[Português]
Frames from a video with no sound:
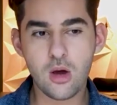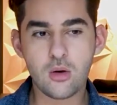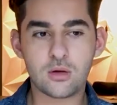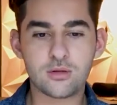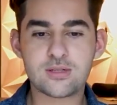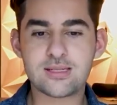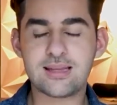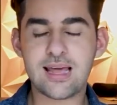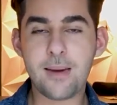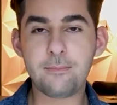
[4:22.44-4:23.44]
Quando você
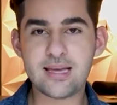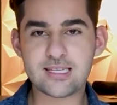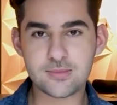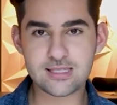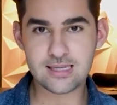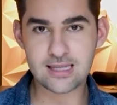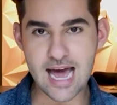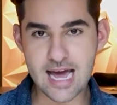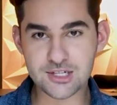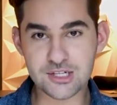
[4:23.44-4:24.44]
tem na mesma
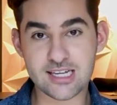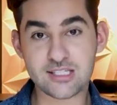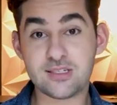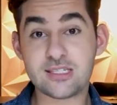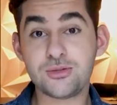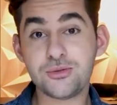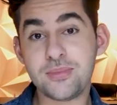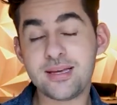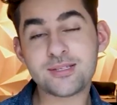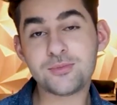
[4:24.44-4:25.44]
cidade, às vezes no
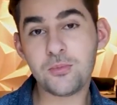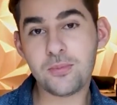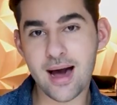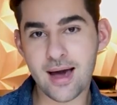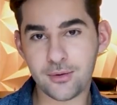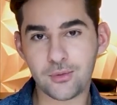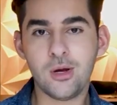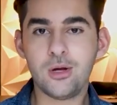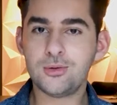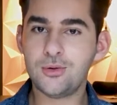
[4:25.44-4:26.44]
mesmo bairro,
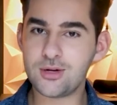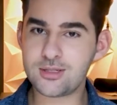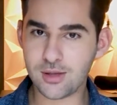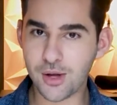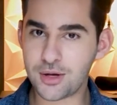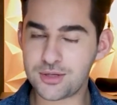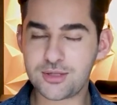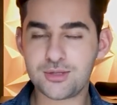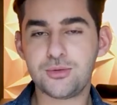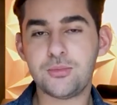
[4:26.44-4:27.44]
dois
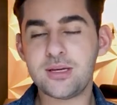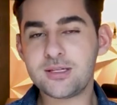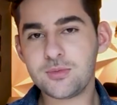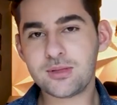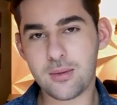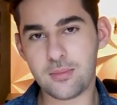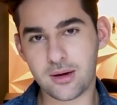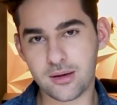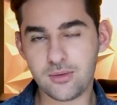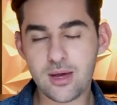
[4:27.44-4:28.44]
lotes do mesmo
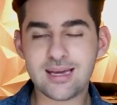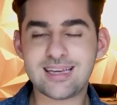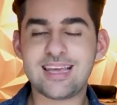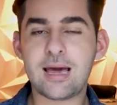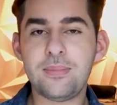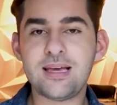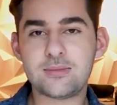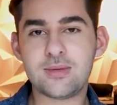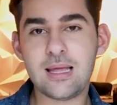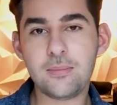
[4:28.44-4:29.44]
tamanho que tem a
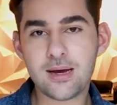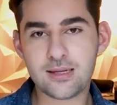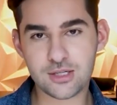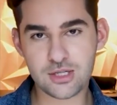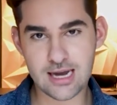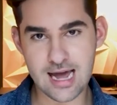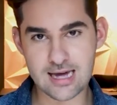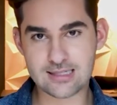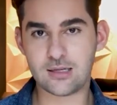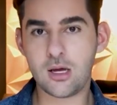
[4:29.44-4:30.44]
mesma demanda de
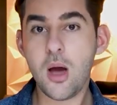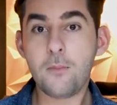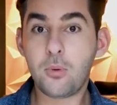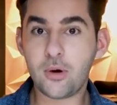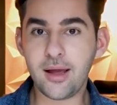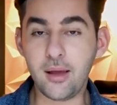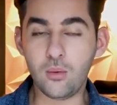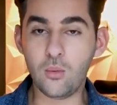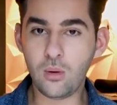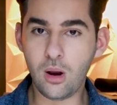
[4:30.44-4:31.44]
casa, Porém,
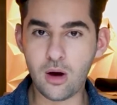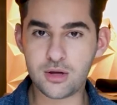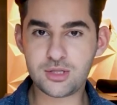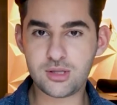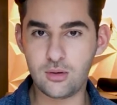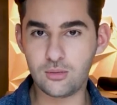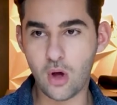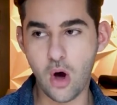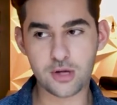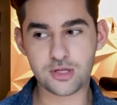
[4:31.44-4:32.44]
um lote tem o um
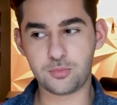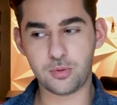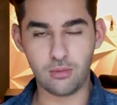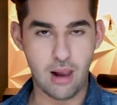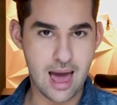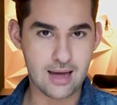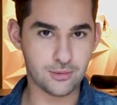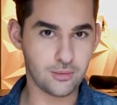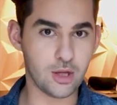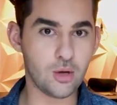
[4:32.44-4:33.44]
norte para um
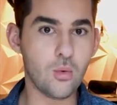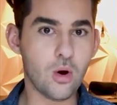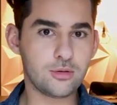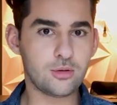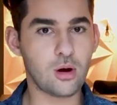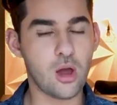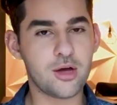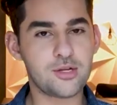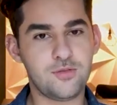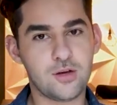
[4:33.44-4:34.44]
lado e o outro
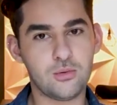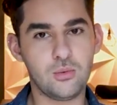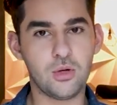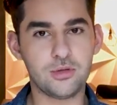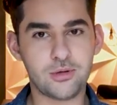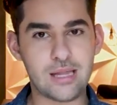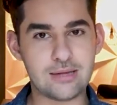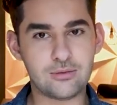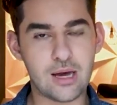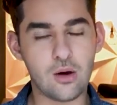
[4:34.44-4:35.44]
lote fica do outro
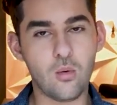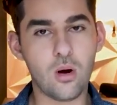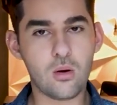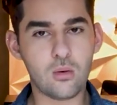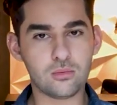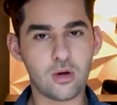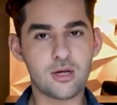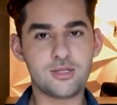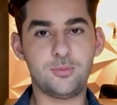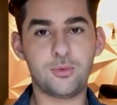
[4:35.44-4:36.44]
lado da rua com o
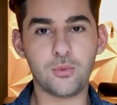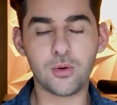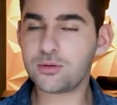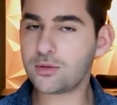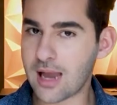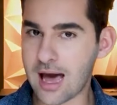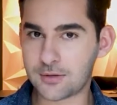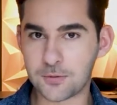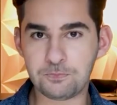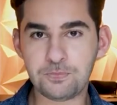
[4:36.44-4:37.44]
norte para o outro lado.